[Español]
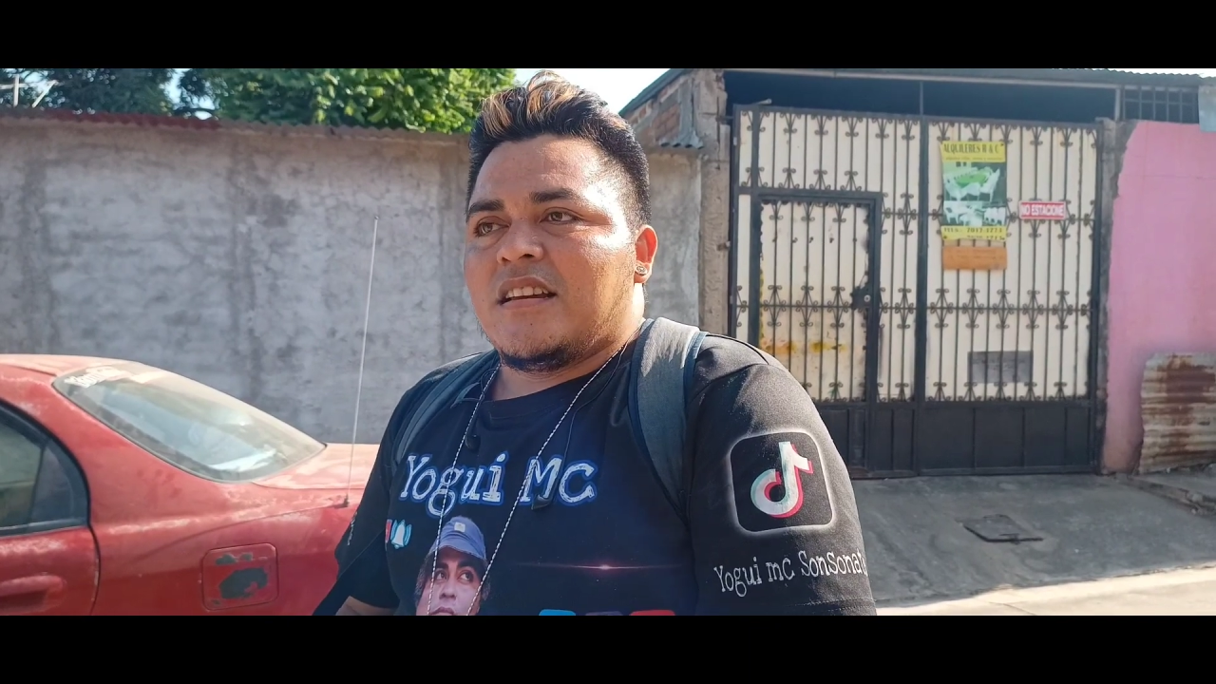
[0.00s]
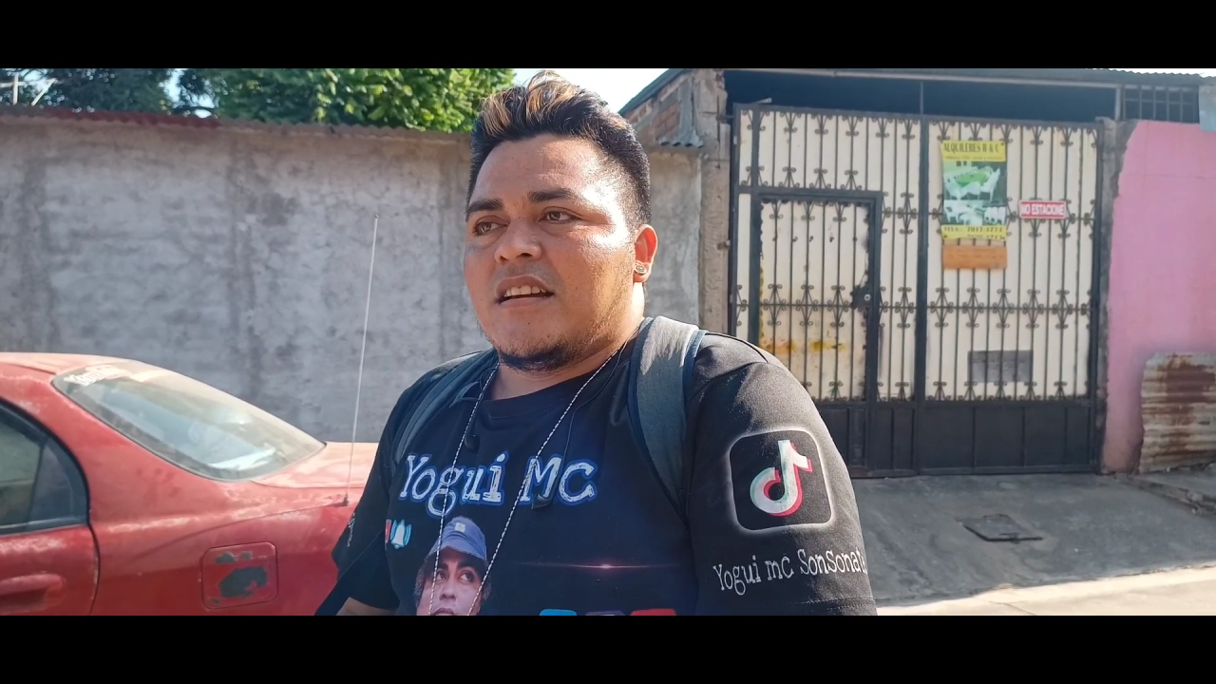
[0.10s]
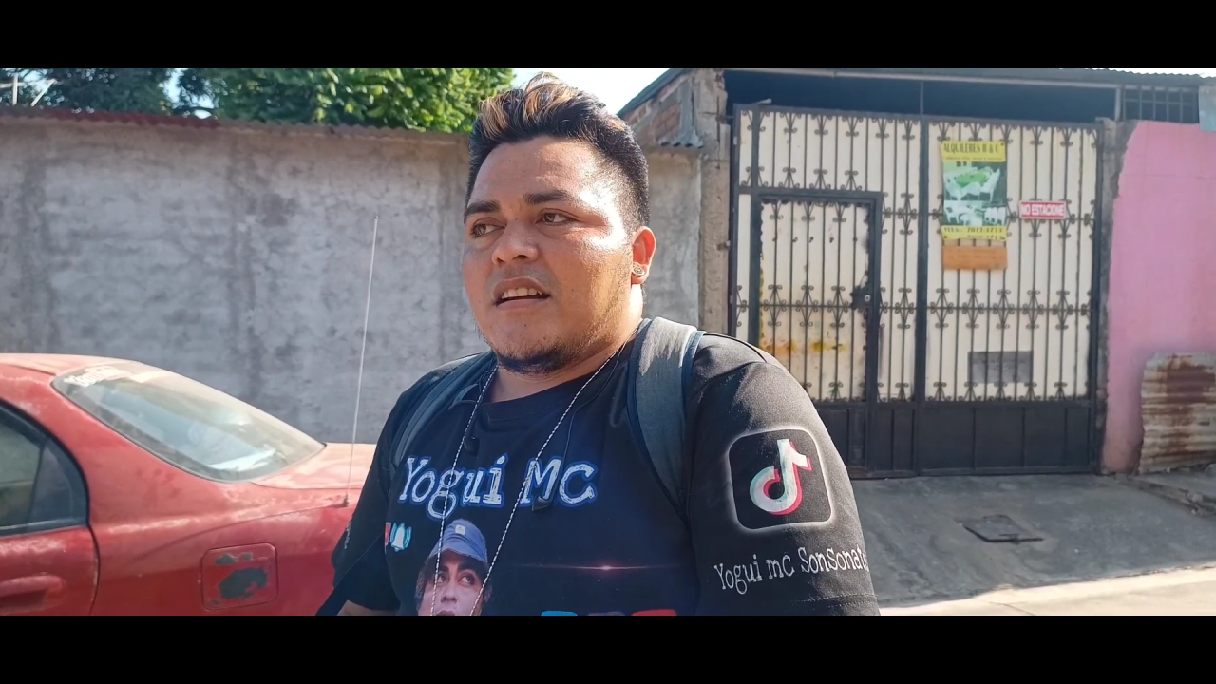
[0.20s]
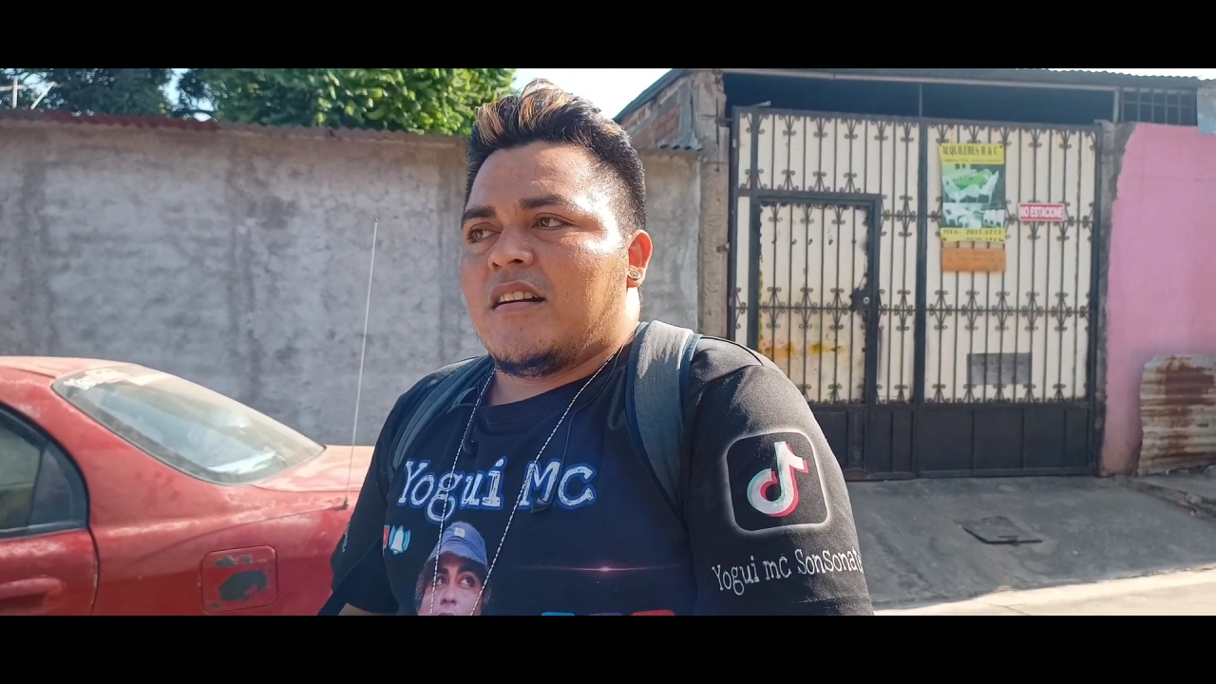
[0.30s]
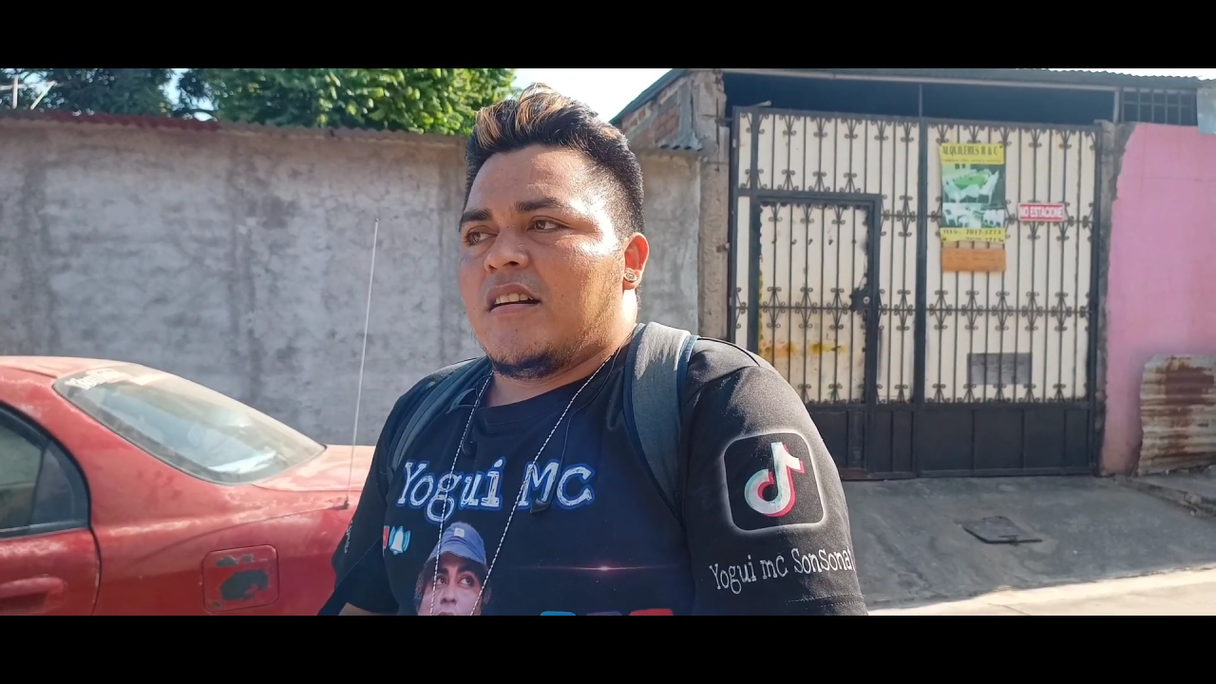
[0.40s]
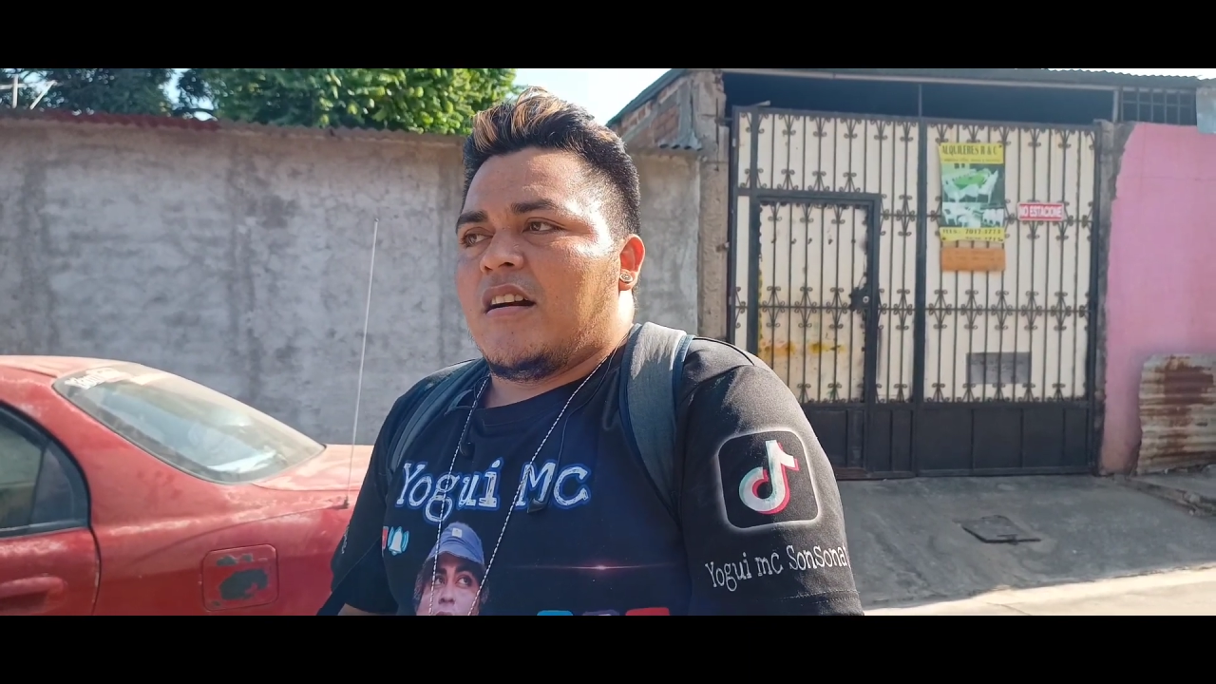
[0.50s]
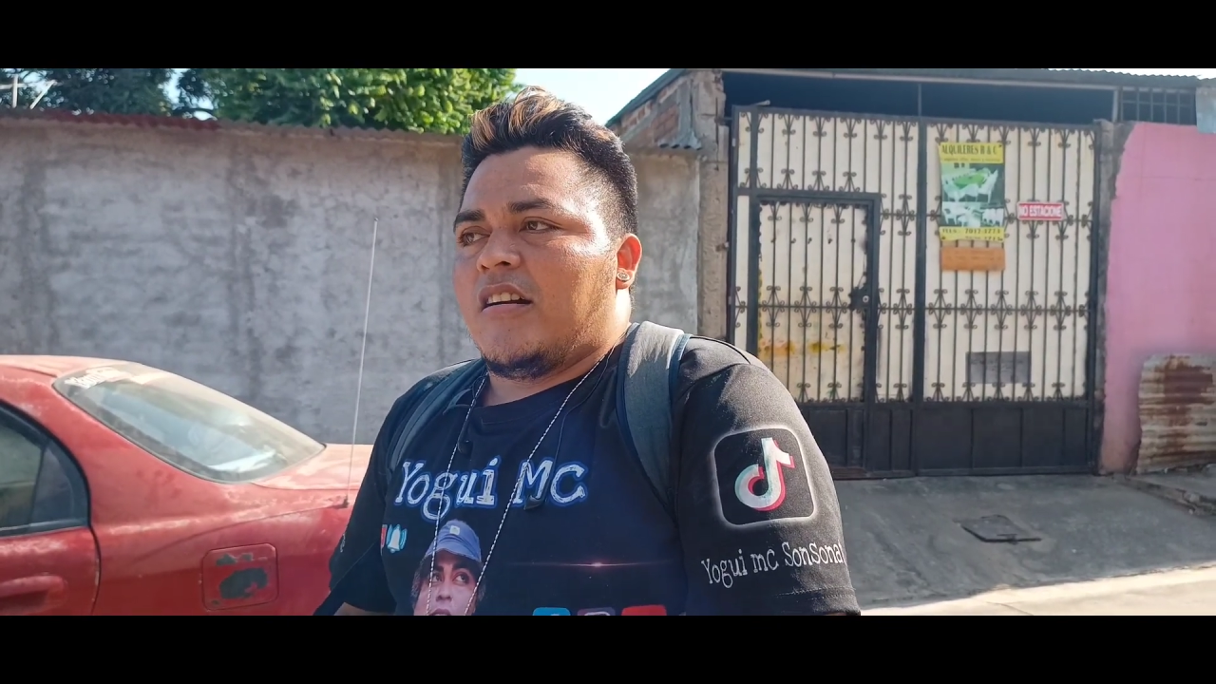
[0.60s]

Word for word: Yogi?